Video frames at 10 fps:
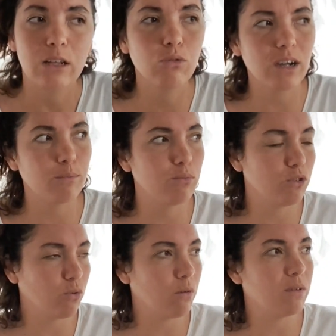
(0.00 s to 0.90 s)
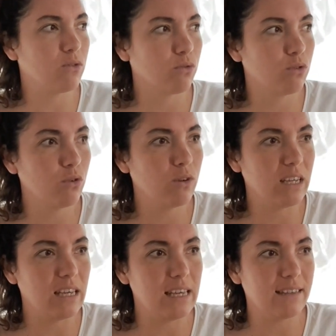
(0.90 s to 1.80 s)
Donc un Pluton en maison 2,
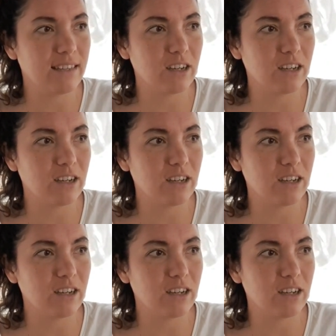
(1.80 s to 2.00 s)
c'est